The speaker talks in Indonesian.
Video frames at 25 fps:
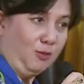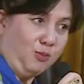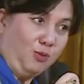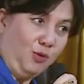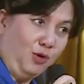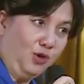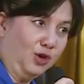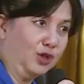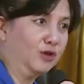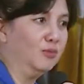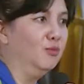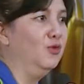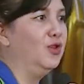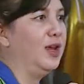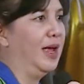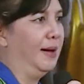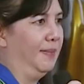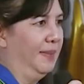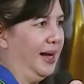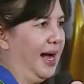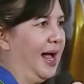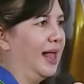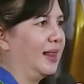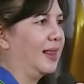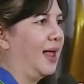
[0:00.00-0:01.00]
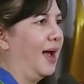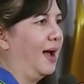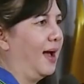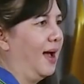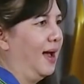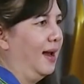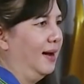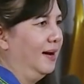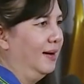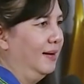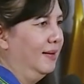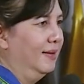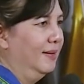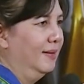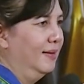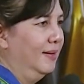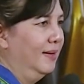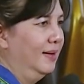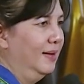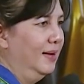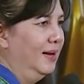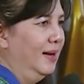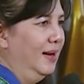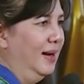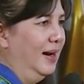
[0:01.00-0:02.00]
itu mulutmu yang mengatakan.
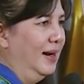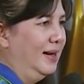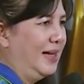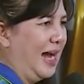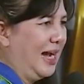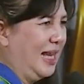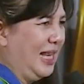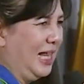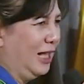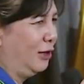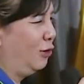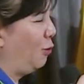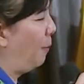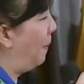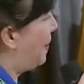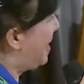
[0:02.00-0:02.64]
Dan itu